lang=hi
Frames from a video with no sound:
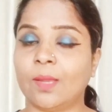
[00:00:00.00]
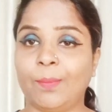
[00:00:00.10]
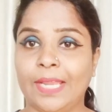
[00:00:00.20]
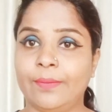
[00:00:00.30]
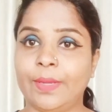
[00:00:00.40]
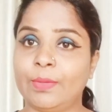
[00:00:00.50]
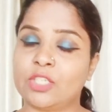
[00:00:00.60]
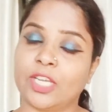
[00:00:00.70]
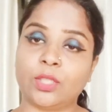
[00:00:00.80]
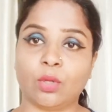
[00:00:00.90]
कि प्लेन में
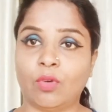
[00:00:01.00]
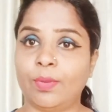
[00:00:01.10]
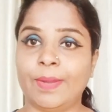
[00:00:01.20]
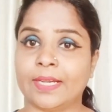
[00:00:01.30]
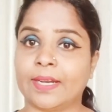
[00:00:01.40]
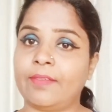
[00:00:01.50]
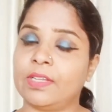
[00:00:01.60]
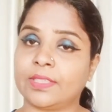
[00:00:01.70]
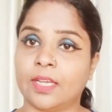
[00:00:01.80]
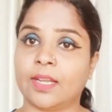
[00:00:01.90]
मिल जाए तो वो भी बेटर है
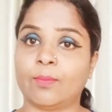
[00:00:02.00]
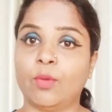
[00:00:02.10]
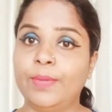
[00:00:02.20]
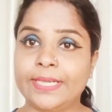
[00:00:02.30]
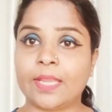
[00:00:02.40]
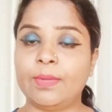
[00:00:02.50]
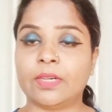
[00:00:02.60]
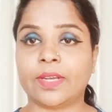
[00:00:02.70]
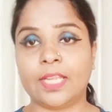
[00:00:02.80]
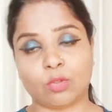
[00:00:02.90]
वैसे अगर आपको मिंट की
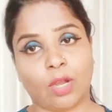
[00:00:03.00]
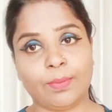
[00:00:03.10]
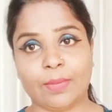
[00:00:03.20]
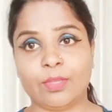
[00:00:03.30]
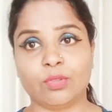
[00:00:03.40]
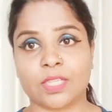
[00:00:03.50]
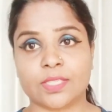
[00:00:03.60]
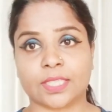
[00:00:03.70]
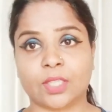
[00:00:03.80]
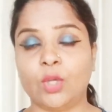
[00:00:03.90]
मिल रही है तो आप ये भी यूज
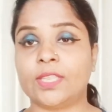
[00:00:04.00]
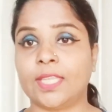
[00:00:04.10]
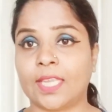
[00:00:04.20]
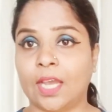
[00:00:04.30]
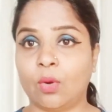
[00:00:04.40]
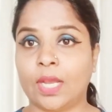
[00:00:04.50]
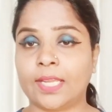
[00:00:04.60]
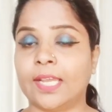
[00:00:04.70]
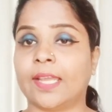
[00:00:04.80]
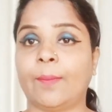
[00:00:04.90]
कर सकते हो इससे क्या
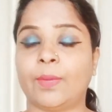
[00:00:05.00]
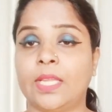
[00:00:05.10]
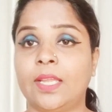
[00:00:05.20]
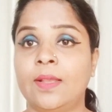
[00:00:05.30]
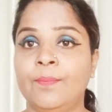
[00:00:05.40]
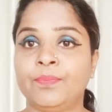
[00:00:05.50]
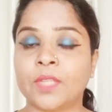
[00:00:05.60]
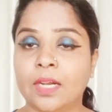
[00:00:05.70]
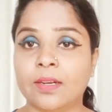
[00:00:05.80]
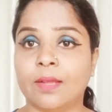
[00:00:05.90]
होगा कि अगर आपकी
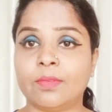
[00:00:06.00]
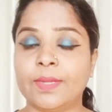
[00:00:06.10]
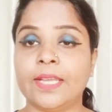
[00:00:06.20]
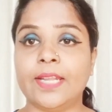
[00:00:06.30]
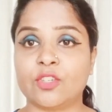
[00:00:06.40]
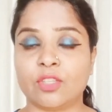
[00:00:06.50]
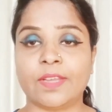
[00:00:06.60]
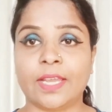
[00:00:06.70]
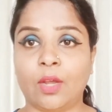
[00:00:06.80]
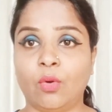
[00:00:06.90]
अंडर आर्म्स में कहीं
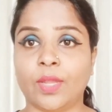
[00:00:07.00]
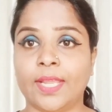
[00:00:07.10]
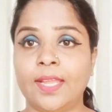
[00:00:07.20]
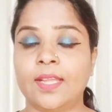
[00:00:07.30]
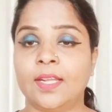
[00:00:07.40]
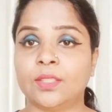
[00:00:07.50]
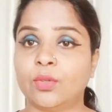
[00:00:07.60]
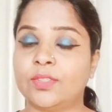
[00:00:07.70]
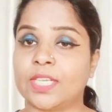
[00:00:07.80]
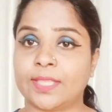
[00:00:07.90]
रैशेज वगैरह होंगे हैं
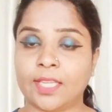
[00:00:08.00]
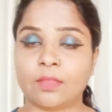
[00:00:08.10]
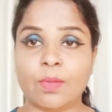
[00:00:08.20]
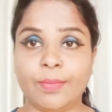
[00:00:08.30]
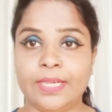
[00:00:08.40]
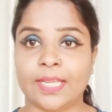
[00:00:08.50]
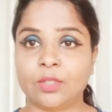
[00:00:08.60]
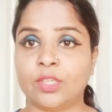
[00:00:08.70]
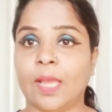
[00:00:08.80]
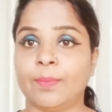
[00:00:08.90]
तो जैसे कि इसमें मिंट
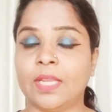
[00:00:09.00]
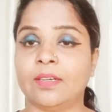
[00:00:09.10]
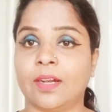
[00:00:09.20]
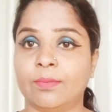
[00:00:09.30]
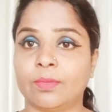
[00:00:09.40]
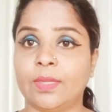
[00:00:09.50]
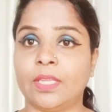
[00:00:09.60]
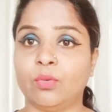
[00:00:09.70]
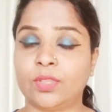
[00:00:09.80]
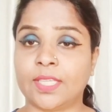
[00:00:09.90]
है तो ये आपकी अंडर आर्म्स
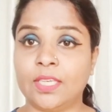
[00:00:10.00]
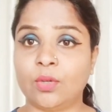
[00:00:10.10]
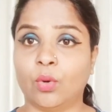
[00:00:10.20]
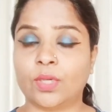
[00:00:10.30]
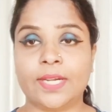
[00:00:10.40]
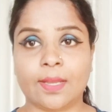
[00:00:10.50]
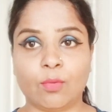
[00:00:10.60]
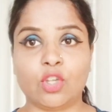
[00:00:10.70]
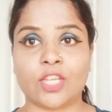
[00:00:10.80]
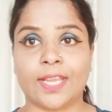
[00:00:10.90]
में उस स्किन को
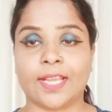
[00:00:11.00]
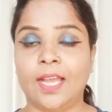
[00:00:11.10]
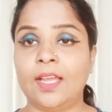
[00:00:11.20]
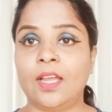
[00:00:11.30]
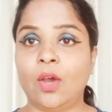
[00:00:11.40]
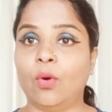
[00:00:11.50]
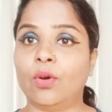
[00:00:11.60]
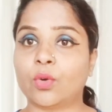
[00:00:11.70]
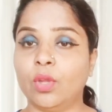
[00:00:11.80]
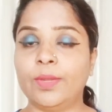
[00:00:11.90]
ठंडक पहुंचाएगा
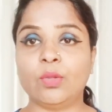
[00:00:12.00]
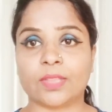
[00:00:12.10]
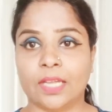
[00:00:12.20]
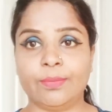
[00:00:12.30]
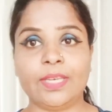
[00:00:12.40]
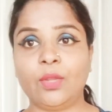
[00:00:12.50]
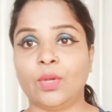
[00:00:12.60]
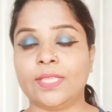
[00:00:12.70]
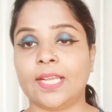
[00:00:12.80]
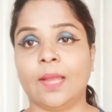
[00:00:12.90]
और कोई भी नुकसान भी नहीं
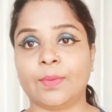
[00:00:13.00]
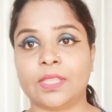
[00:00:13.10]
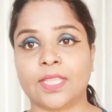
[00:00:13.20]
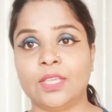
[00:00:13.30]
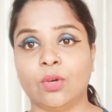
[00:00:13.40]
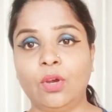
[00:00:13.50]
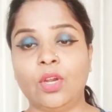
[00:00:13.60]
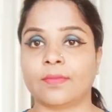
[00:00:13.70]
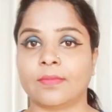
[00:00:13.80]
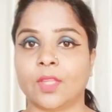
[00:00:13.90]
होने देगा आपकी स्किन को
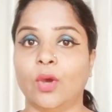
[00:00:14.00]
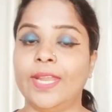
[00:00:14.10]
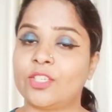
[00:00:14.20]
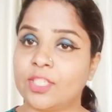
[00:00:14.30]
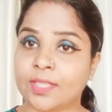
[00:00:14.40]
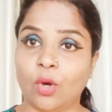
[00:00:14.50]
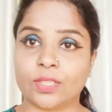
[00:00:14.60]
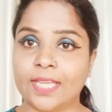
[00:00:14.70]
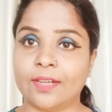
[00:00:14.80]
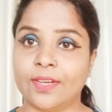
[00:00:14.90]
और एक चीज का
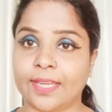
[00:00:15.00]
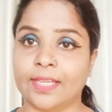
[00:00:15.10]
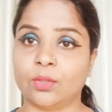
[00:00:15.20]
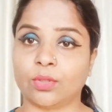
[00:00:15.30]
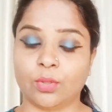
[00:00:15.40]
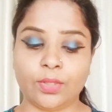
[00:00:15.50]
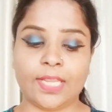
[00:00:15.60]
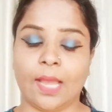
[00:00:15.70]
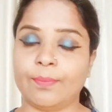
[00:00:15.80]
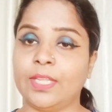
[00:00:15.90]
और ध्यान रखिएगा दोस्तों
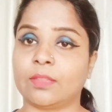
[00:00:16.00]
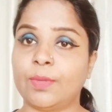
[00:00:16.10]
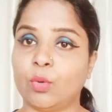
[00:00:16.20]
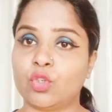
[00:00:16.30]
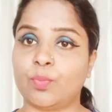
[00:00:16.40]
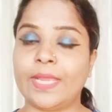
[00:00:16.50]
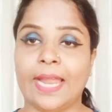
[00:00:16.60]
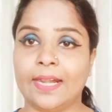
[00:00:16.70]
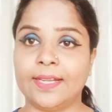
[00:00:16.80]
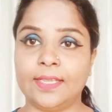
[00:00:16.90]
कि आपने इसमें कुछ भी
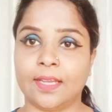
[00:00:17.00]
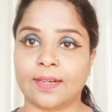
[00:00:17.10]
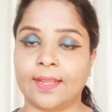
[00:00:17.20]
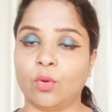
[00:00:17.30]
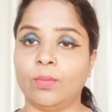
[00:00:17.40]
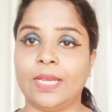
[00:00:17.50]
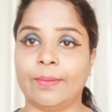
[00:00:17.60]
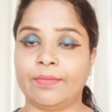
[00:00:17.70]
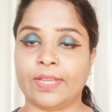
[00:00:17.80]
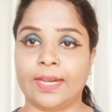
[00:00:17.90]
ऐड नहीं करना है कोई भी
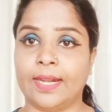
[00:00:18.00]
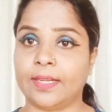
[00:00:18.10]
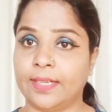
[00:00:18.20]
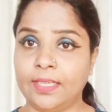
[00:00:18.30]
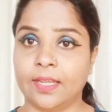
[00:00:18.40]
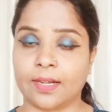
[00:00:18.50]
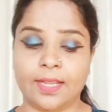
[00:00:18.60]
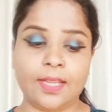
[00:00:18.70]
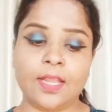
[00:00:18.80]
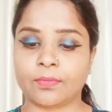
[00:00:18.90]
लेवन वगैरह ऐड नहीं
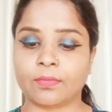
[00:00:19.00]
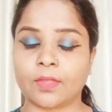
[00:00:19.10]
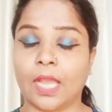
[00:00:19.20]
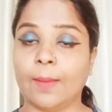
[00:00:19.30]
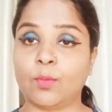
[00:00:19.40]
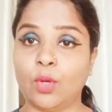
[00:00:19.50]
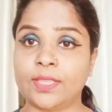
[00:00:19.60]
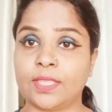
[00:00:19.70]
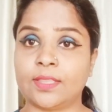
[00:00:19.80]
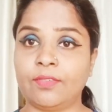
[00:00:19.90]
करना है आपको
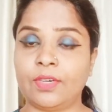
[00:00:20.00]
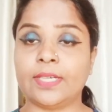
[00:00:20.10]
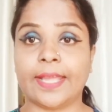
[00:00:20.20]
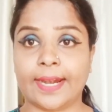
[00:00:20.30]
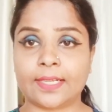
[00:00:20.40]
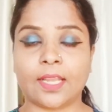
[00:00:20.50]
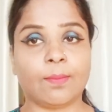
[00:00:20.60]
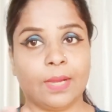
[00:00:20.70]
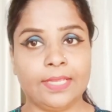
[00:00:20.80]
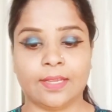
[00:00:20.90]
इसे सिर्फ डायरेक्ट
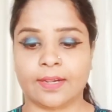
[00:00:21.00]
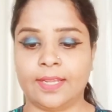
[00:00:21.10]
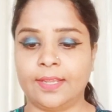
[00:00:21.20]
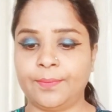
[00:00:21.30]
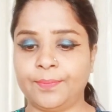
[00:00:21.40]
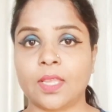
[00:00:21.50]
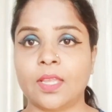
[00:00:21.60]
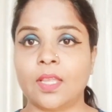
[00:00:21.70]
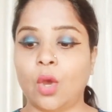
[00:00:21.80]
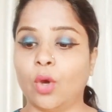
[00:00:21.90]
अप्लाई करना है
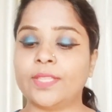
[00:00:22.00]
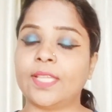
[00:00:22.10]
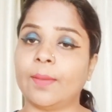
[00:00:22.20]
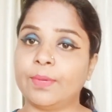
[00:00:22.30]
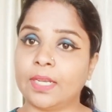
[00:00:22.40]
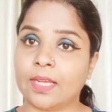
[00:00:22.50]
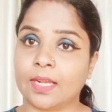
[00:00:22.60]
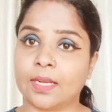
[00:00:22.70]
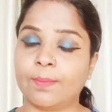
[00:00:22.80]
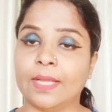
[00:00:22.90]
और इसे आपने
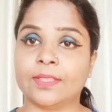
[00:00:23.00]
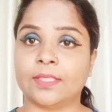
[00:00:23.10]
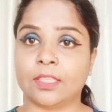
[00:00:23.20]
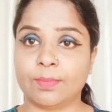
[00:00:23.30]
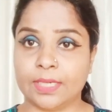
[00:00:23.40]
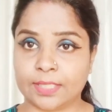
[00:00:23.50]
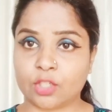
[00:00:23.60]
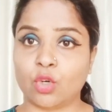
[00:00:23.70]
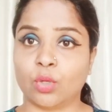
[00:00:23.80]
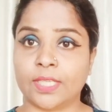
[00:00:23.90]
लगाकर पांच से दस मिनट
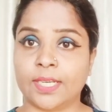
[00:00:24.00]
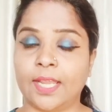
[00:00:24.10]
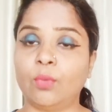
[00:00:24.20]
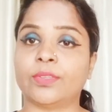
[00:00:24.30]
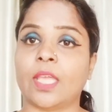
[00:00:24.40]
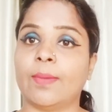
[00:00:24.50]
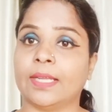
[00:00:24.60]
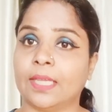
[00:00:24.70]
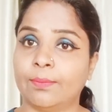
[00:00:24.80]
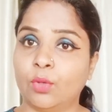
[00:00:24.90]
तक छोड़ देना है उसके
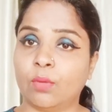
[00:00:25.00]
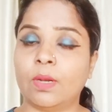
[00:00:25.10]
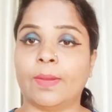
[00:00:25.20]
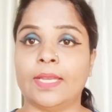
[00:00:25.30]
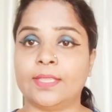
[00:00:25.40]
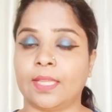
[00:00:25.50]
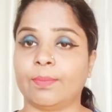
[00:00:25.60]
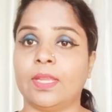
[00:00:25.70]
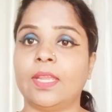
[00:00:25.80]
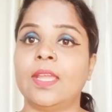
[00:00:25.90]
बाद आप नॉर्मल पानी
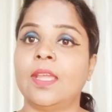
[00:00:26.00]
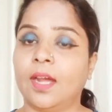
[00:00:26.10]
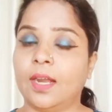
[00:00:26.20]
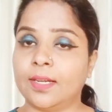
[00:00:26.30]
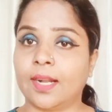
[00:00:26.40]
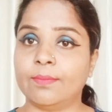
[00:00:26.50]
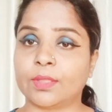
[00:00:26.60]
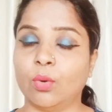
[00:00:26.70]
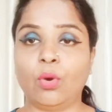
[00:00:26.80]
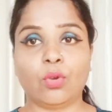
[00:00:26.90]
से अपने अंडर
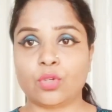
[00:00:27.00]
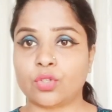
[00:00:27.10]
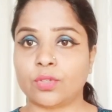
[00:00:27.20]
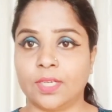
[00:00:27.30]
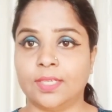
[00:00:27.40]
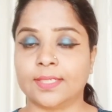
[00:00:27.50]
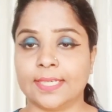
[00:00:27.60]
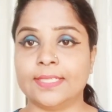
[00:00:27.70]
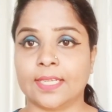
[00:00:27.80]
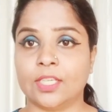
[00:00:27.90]
आर्म्स को
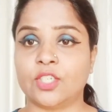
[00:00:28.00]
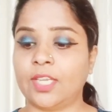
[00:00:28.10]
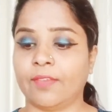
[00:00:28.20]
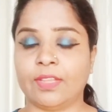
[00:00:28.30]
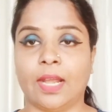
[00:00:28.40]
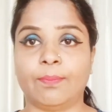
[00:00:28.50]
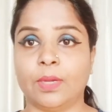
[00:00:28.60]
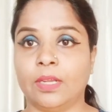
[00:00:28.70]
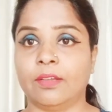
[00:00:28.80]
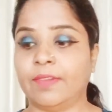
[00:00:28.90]
क्लीन कर लीजिए या फिर
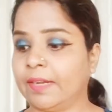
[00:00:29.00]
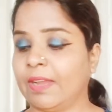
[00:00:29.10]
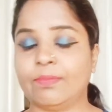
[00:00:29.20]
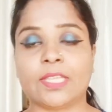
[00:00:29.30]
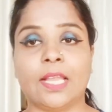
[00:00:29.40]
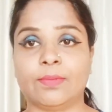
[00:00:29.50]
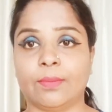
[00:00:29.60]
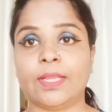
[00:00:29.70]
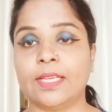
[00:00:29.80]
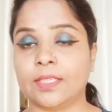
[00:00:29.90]
आप वेट वाइप्स की हेल्प
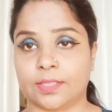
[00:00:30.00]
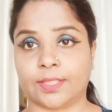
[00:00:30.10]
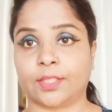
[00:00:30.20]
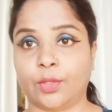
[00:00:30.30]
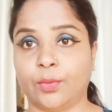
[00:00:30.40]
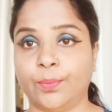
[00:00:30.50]
से भी क्लीन कर सकते हो